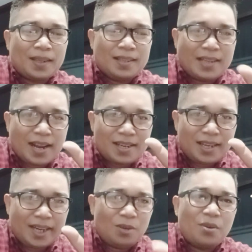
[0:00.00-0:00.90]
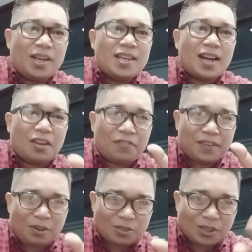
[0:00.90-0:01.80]
dan dilindungi dari
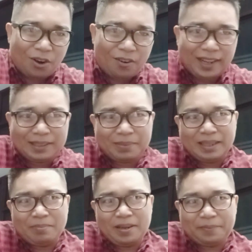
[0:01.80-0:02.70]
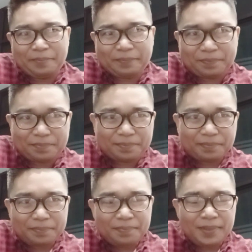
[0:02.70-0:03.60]
virus corona teman-teman
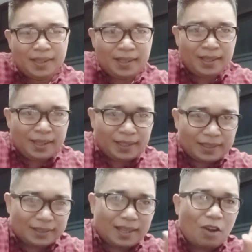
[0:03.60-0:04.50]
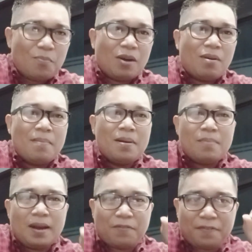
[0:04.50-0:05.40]
Kita tahu bahwa
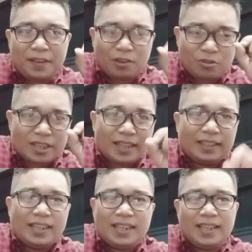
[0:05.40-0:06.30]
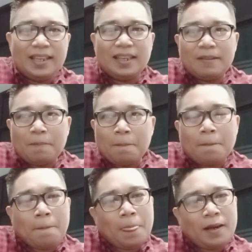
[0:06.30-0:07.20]
memang virus saat ini
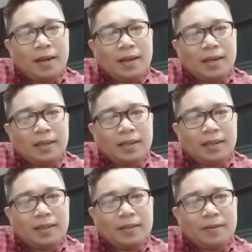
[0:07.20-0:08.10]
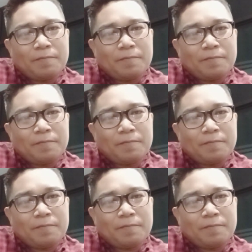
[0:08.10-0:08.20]
uh,